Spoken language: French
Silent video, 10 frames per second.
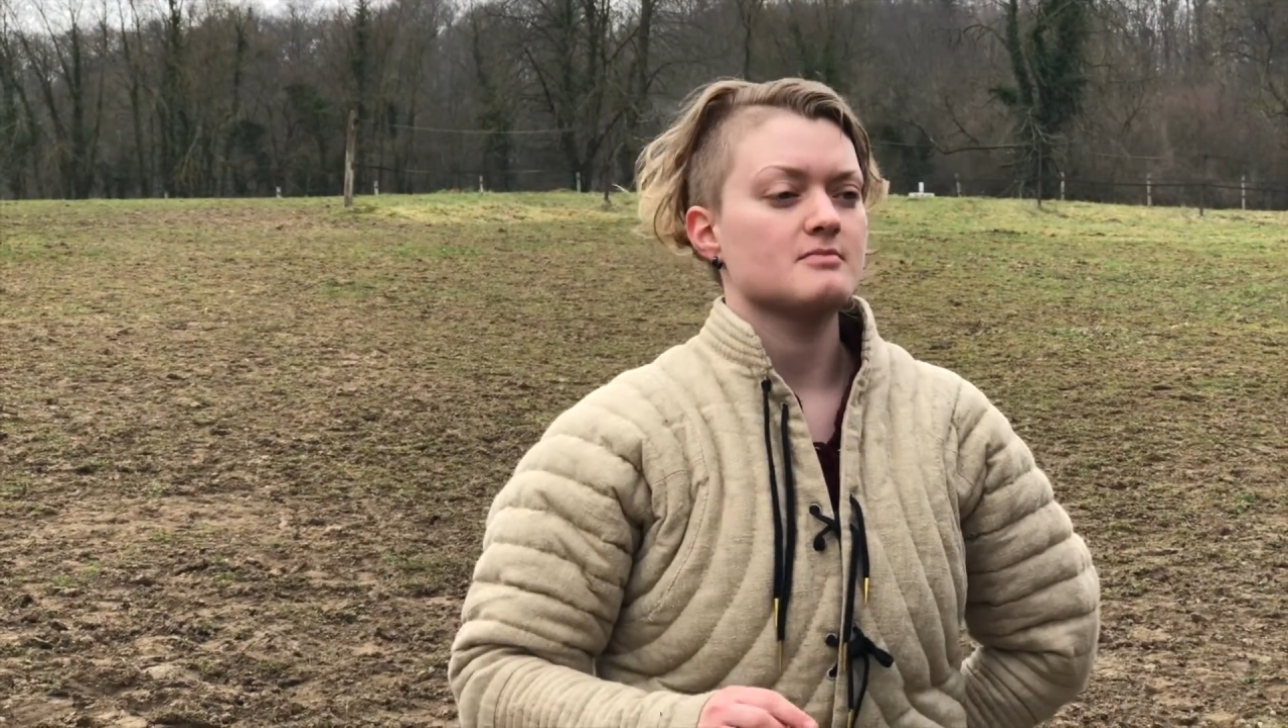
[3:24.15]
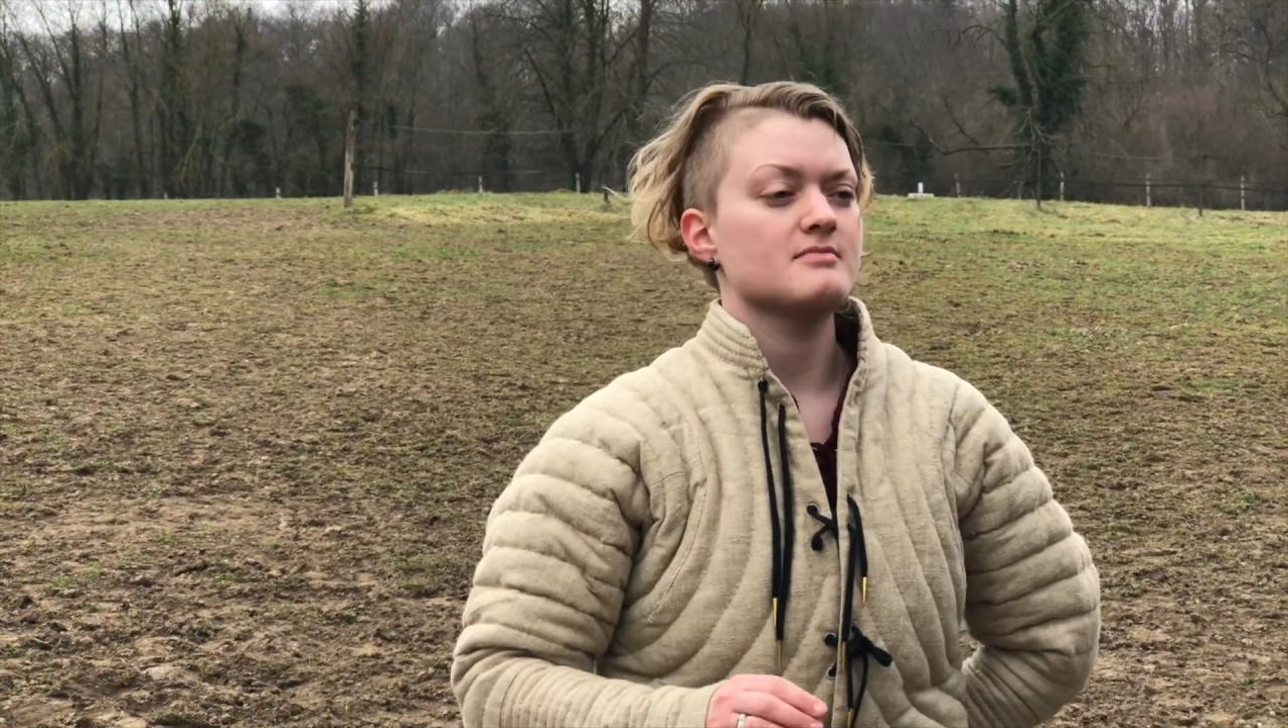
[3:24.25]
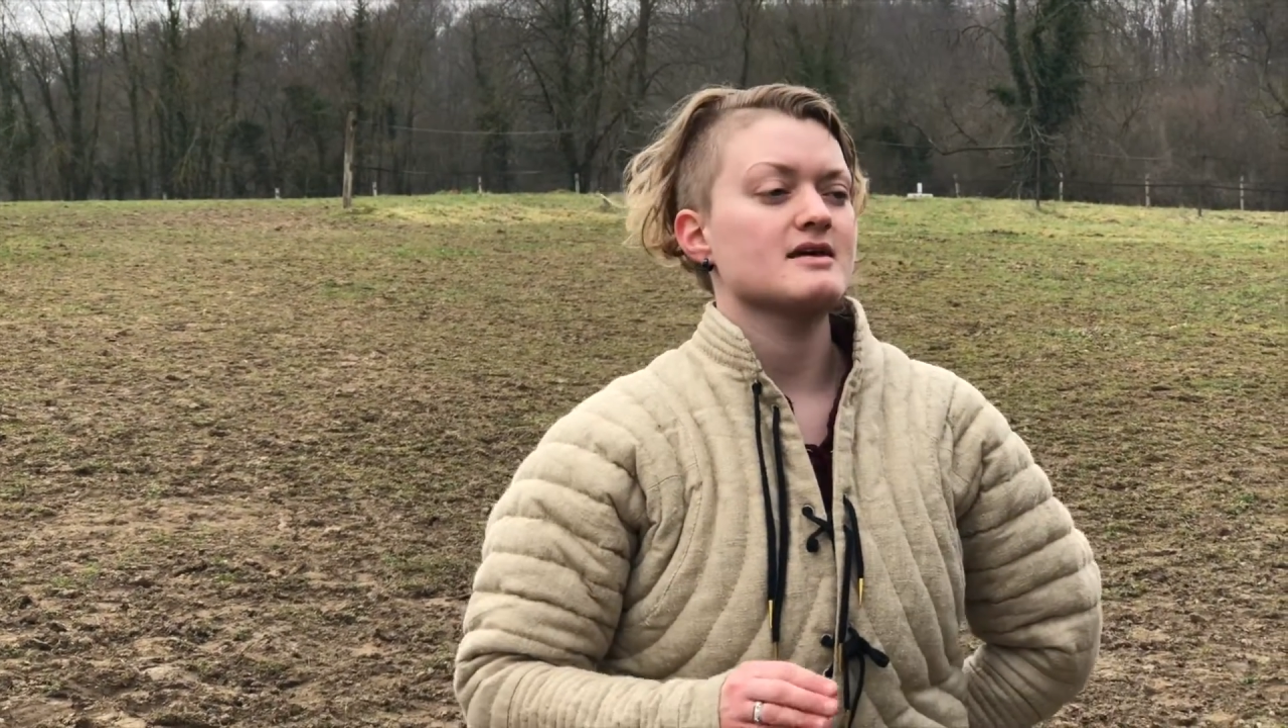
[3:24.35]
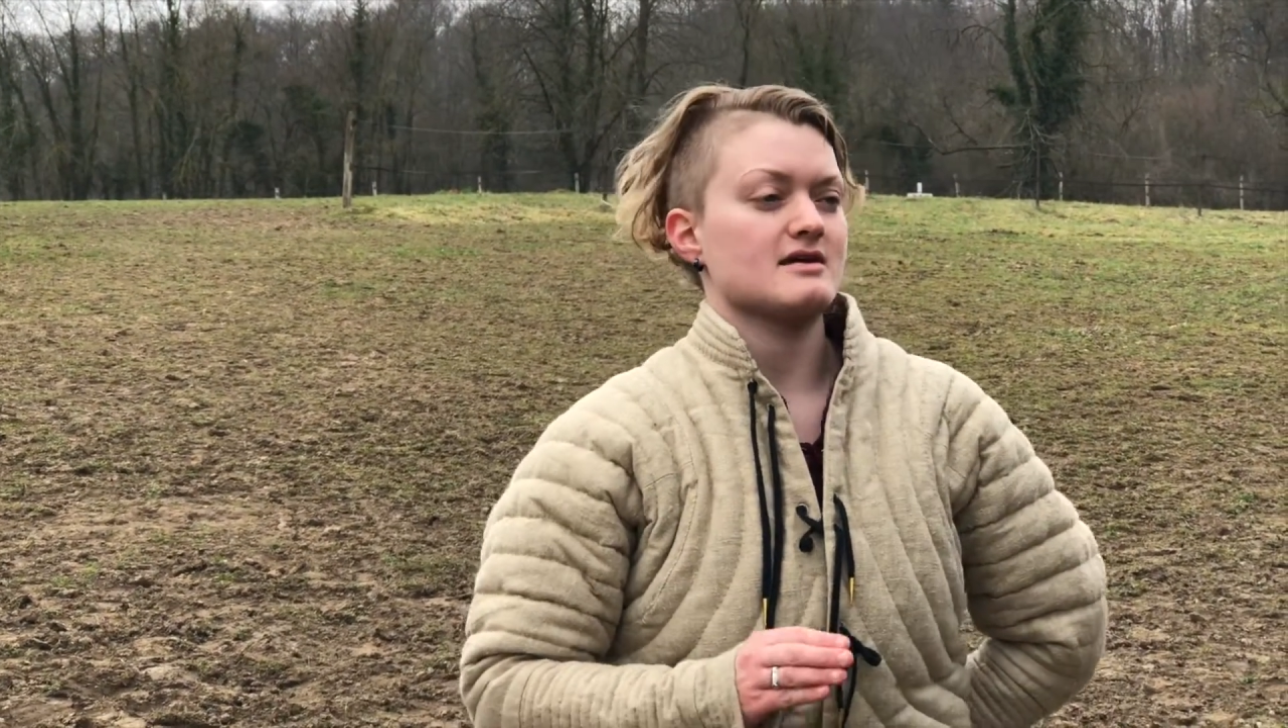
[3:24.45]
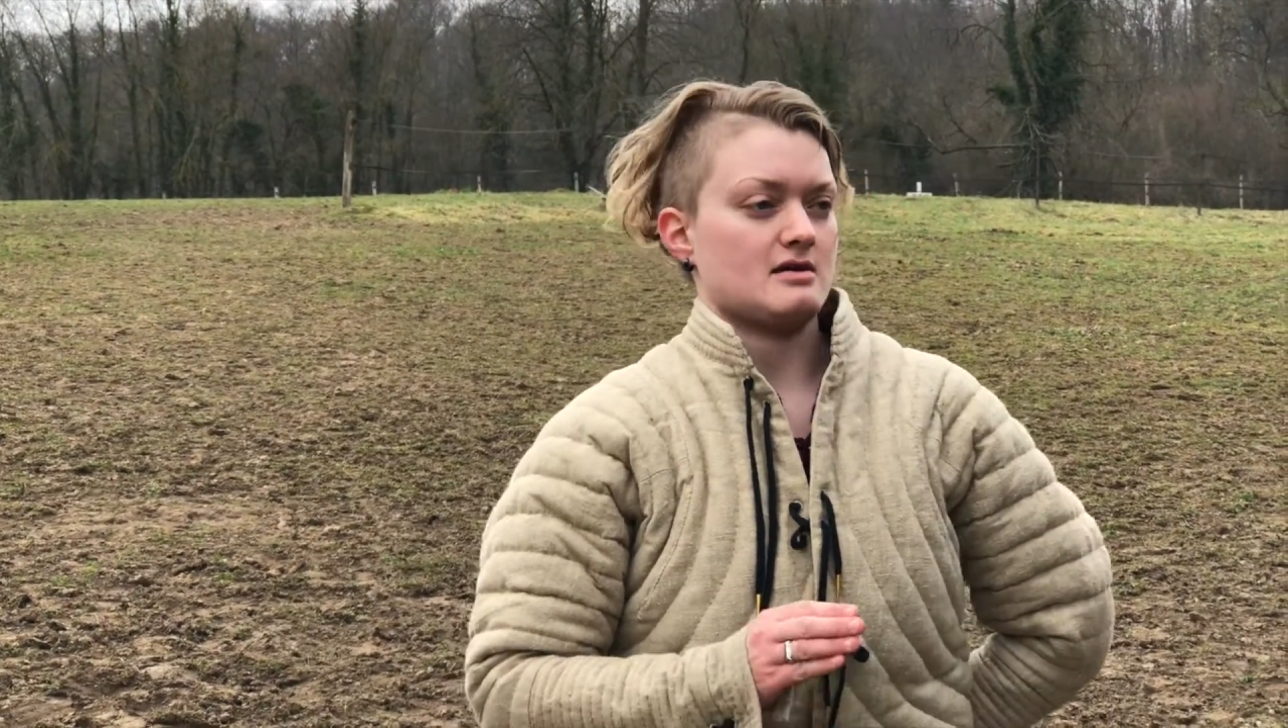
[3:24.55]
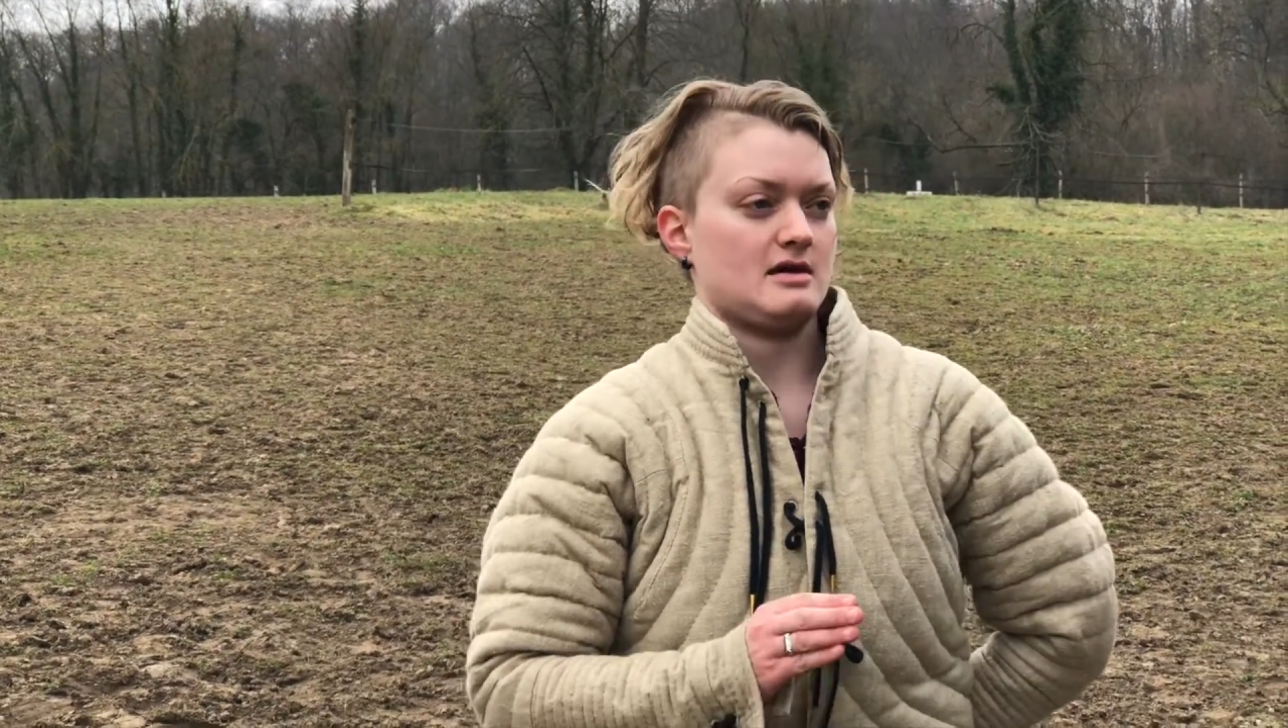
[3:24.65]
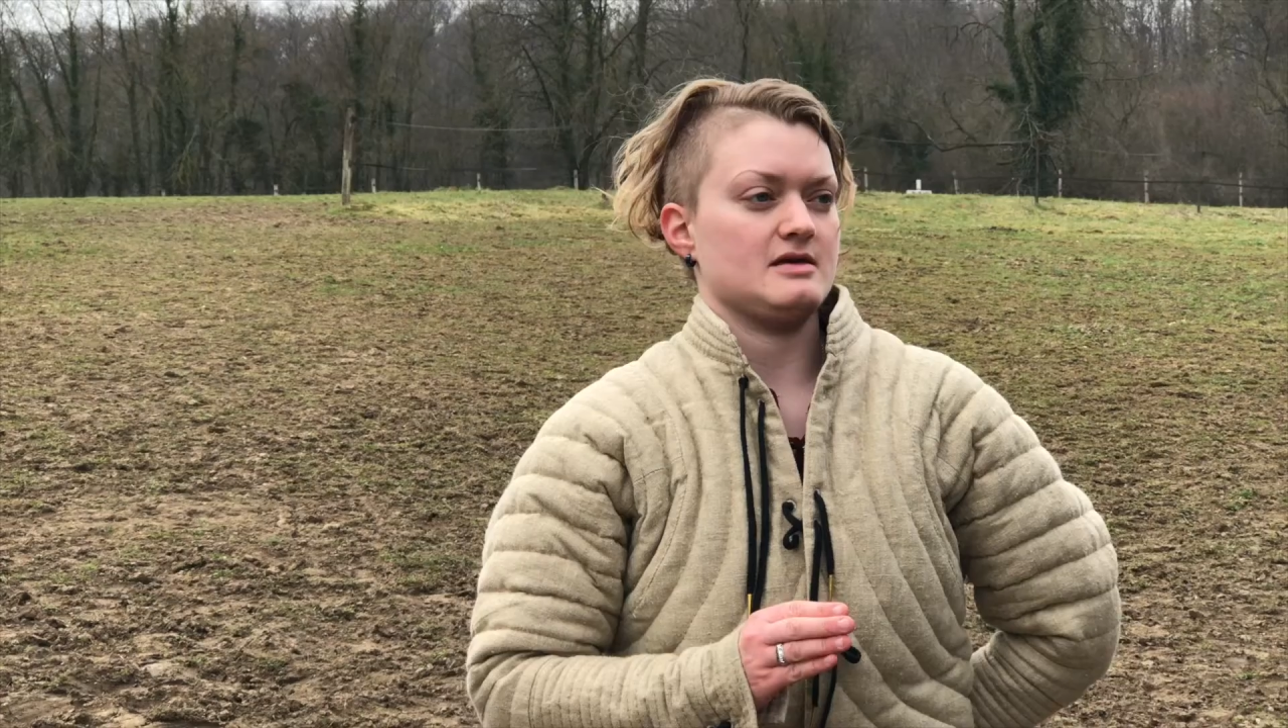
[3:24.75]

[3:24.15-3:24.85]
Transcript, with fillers: Mais